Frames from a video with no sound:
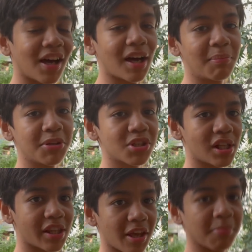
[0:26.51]
अभी
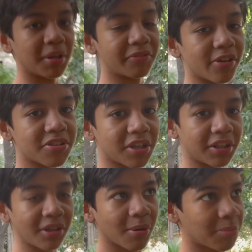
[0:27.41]
चलते हैं ब्रेकफास्ट
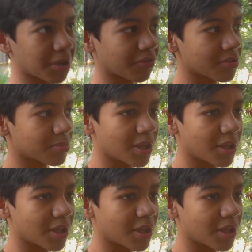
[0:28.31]
करने और ब्रेकफास्ट में